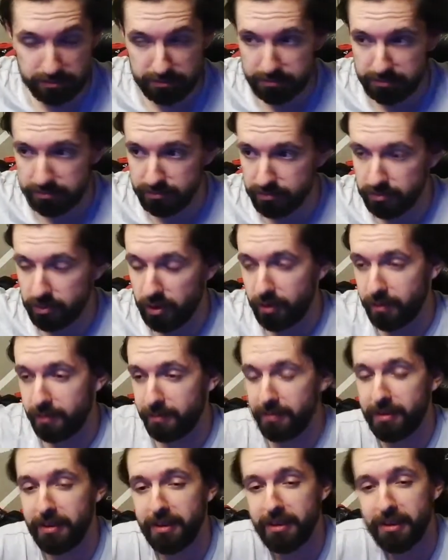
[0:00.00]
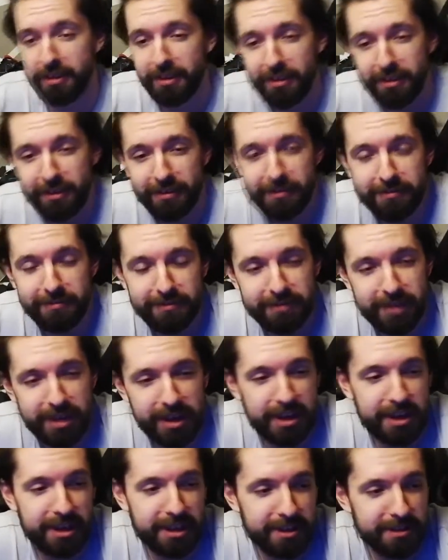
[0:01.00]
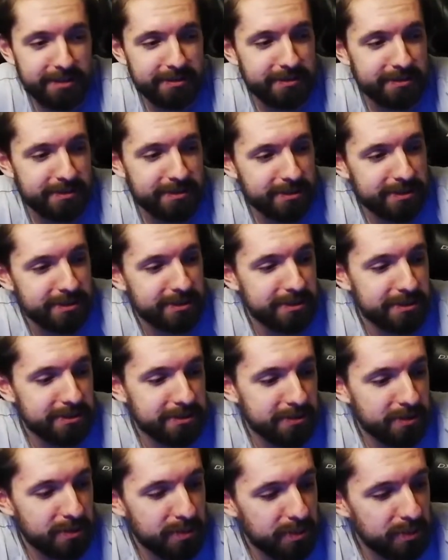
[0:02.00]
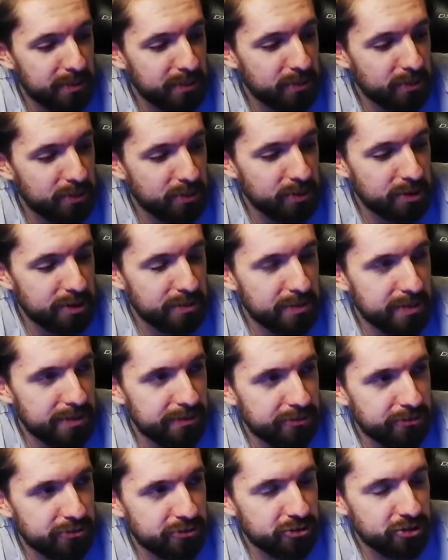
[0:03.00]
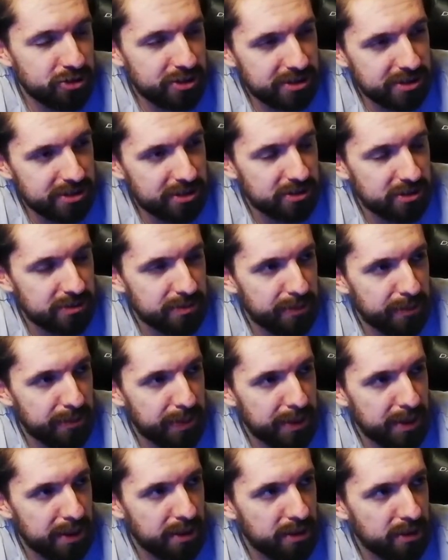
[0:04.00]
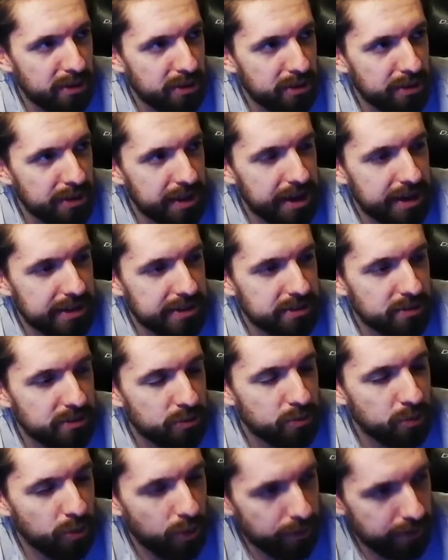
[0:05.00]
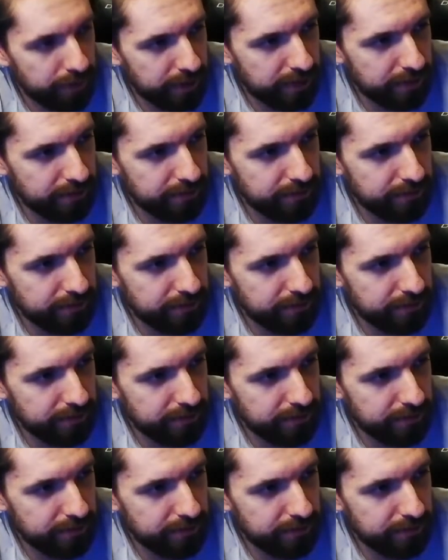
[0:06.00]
No. Więc to by było chyba wszystko, co mi wpada teraz do głowy.